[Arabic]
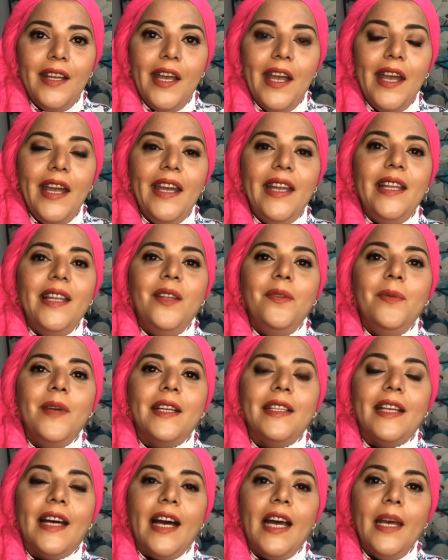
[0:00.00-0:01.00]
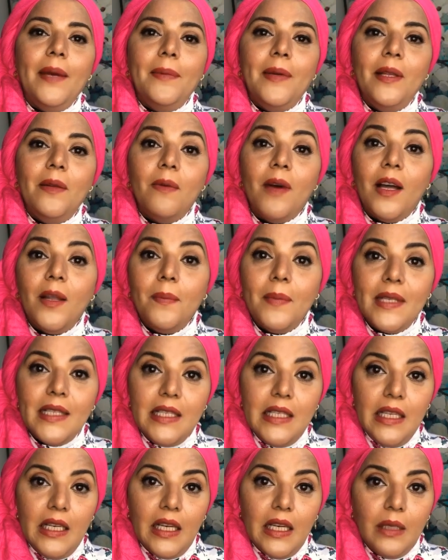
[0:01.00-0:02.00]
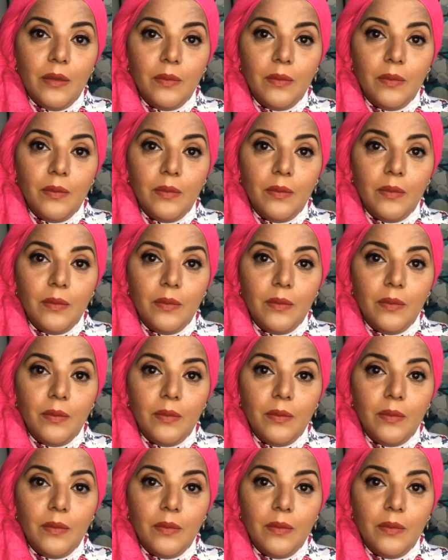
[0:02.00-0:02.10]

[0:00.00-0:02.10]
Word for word: اللي بيتعامل مع المزيكا